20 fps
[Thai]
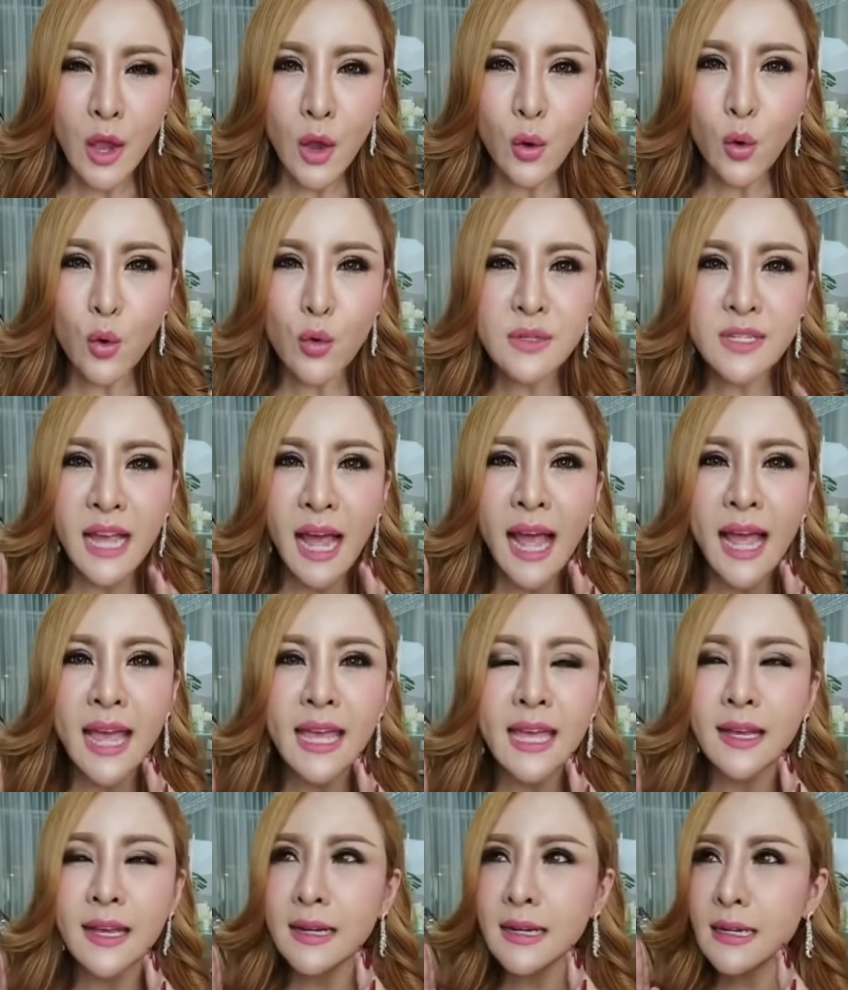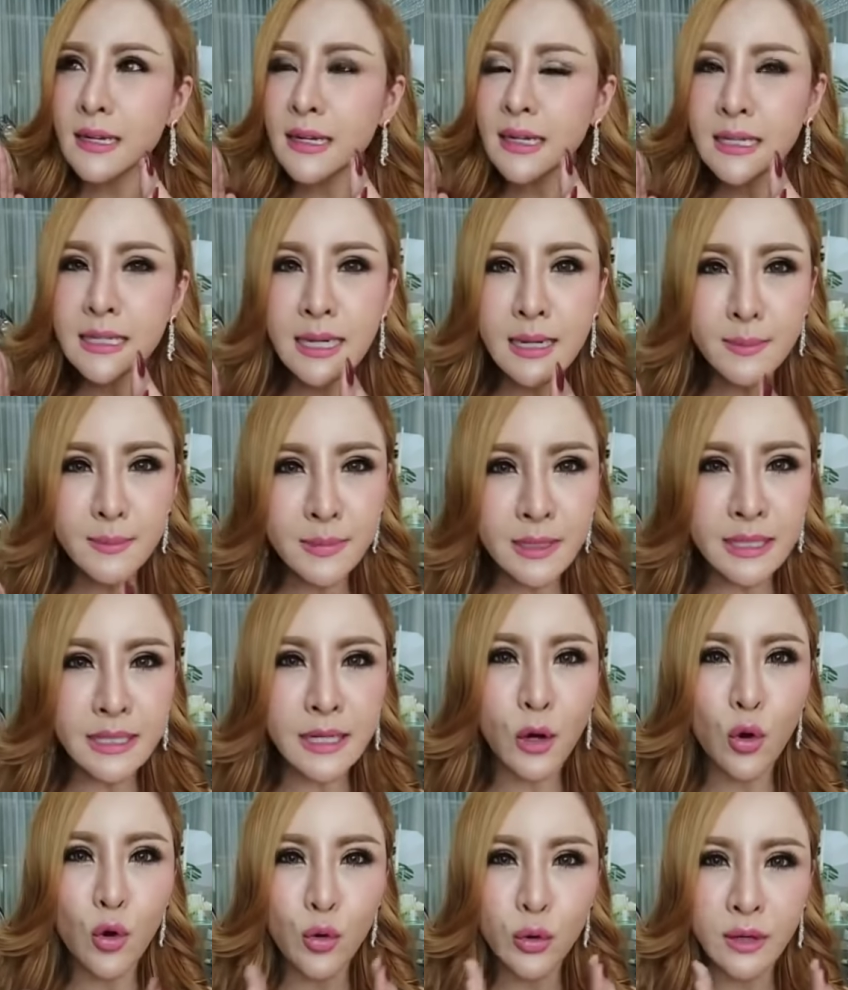ครูจะให้เครื่องมือ
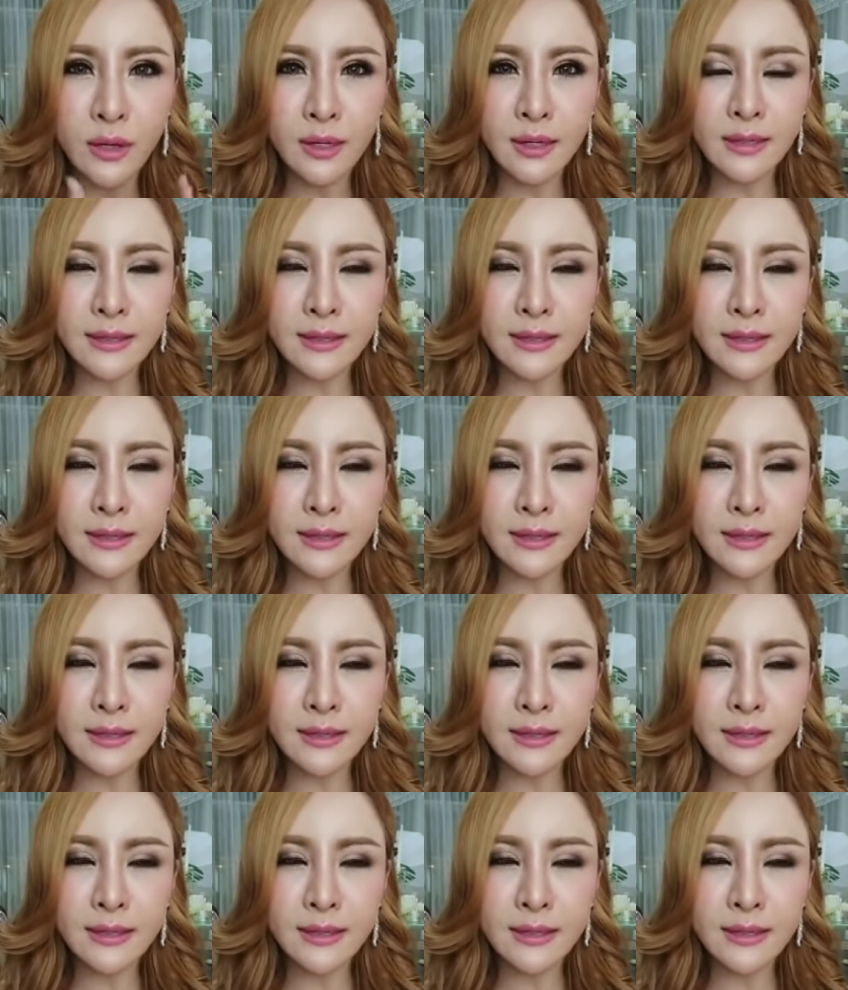คุณ